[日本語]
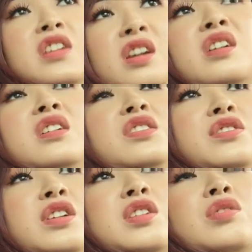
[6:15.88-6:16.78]
でね
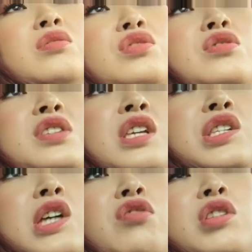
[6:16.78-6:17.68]
でそうその
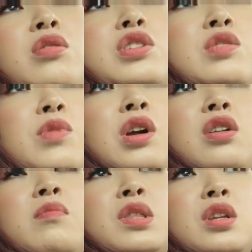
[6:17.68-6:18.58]
センサーを直してもらう
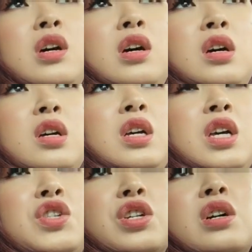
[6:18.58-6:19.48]
のにまた
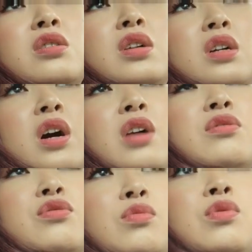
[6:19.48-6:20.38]
時間くらいかか
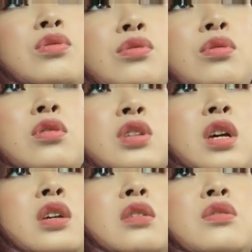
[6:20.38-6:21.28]
ると思うの
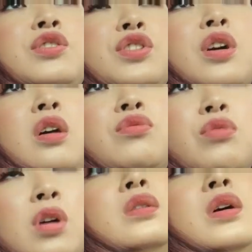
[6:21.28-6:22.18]
最悪2時間と
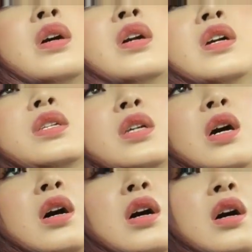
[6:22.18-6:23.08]
かだから
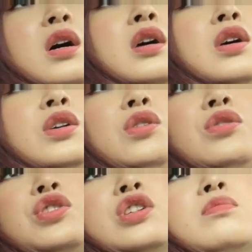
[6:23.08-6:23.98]
さ
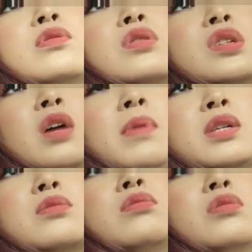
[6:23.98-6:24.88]
YouTube のさ
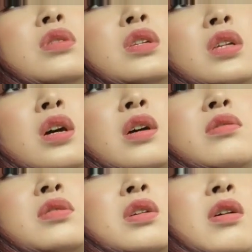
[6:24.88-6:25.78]
パソコンでさあ
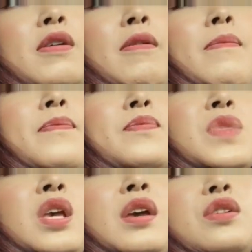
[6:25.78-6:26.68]
のさ
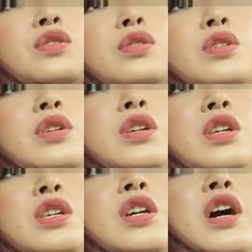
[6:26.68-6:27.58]
編集
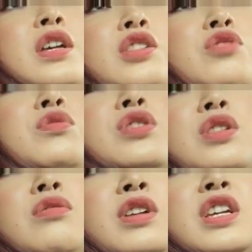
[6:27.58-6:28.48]
いい機会だと思った
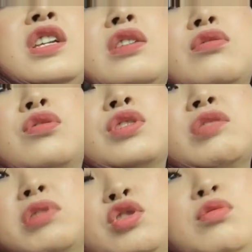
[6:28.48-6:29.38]
んでほら家にいるとどうし
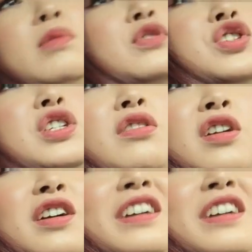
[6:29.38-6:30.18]
ても大もちしちゃうから